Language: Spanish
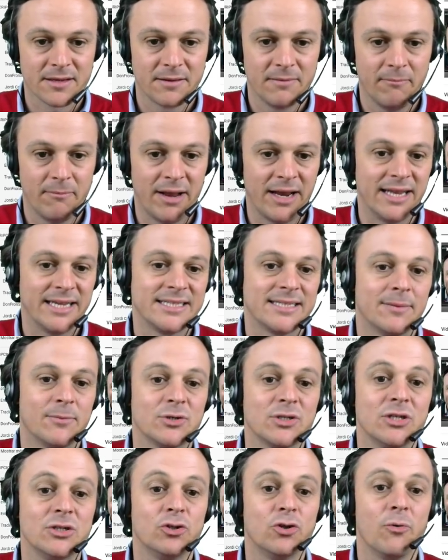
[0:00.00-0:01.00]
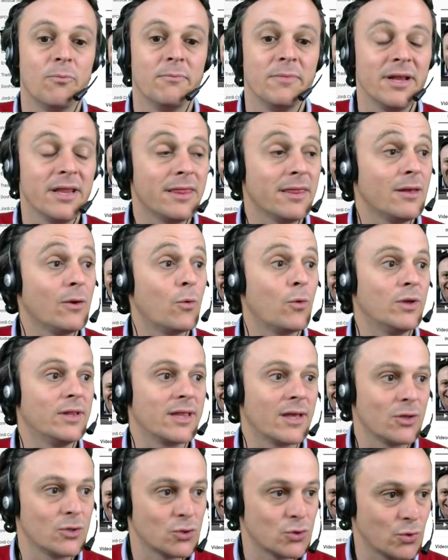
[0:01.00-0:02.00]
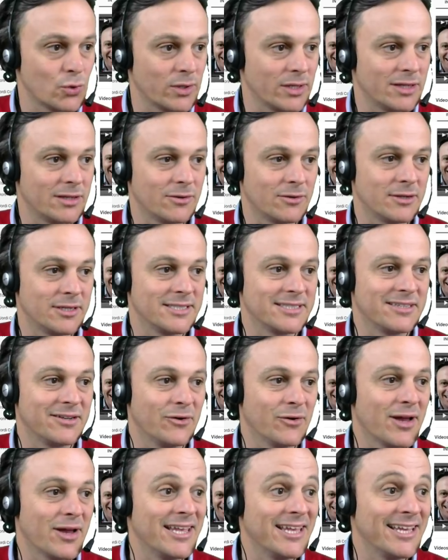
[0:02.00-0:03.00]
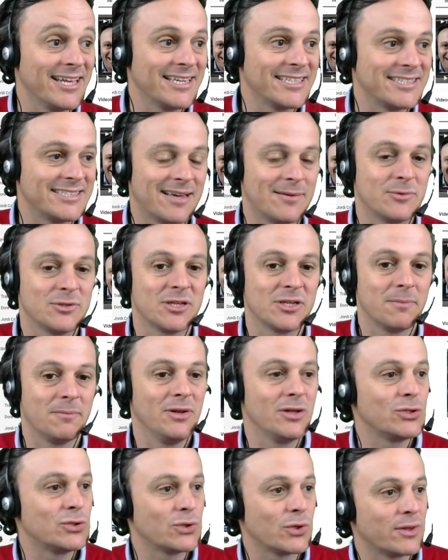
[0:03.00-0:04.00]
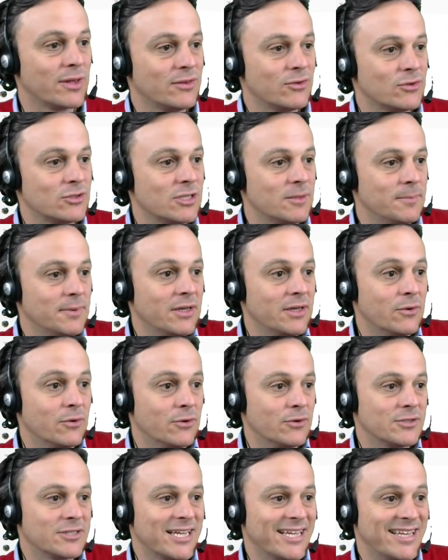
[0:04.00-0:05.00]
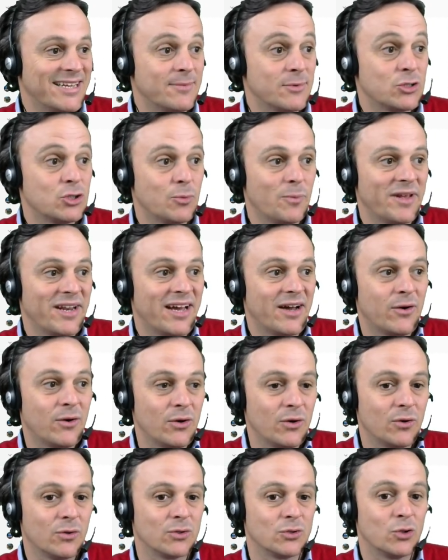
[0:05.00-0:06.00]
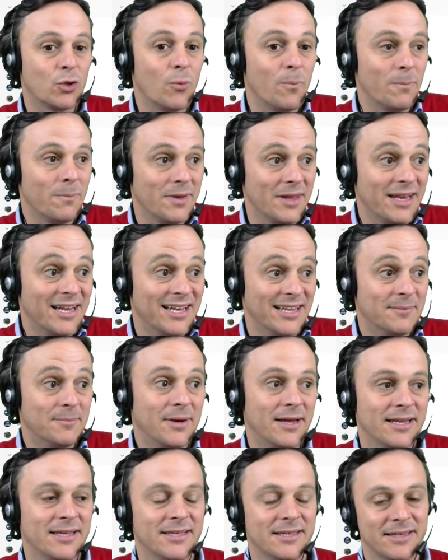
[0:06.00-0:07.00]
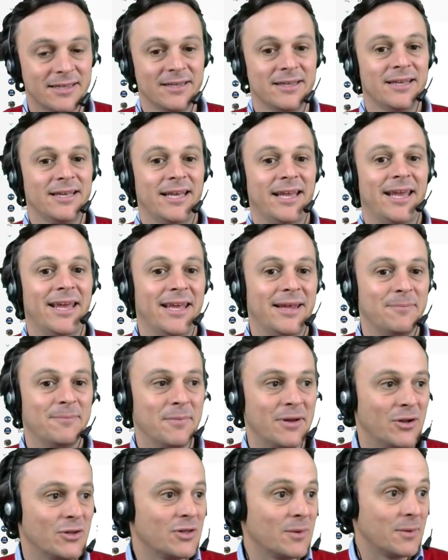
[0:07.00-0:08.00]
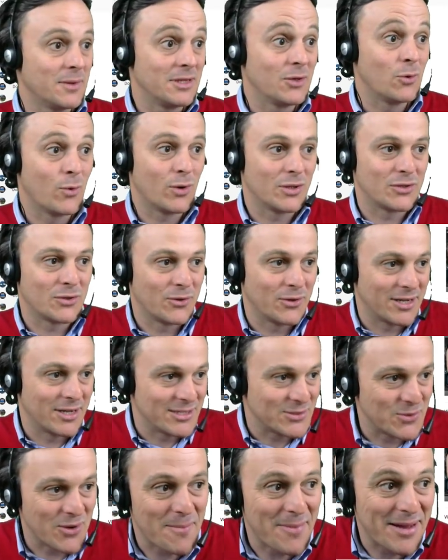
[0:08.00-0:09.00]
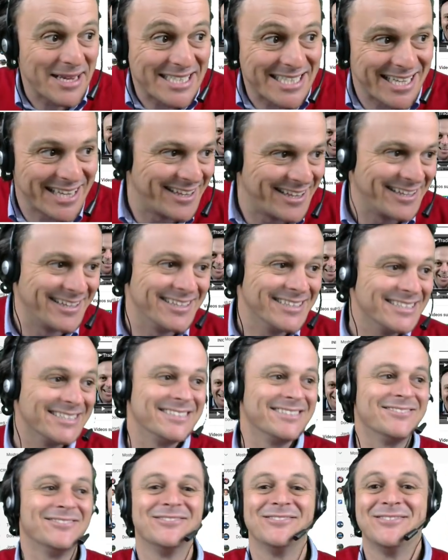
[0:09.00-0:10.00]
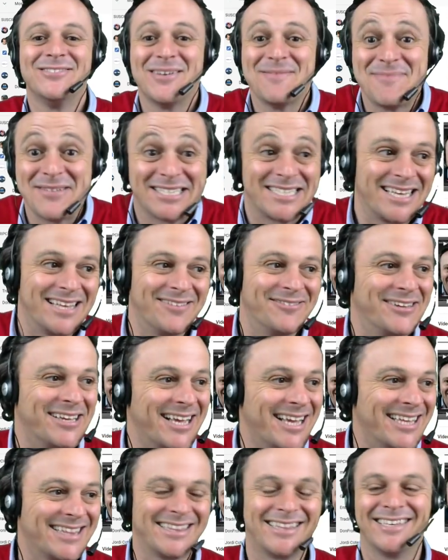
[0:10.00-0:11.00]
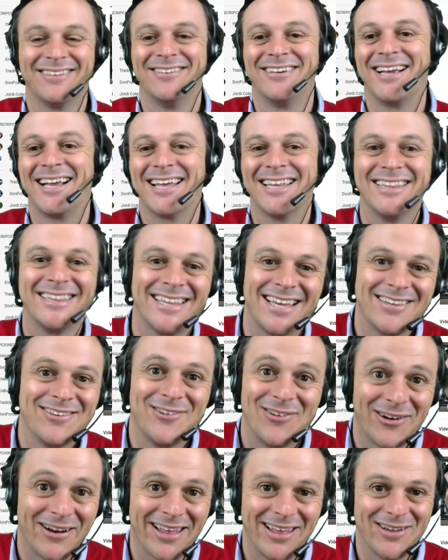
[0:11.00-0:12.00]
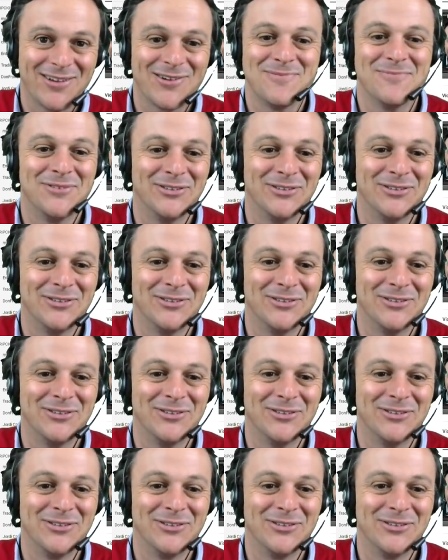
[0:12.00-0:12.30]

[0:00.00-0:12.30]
Vale, estamos en 2.058 suscriptores. Creo que ayer estábamos en 1.800 y pico. O sea, y hemos superado los 2.000, ¿vale? en menos de 24 horas. Una pasada, eh, una pasada, me encanta, me encanta, yo lo agradezco un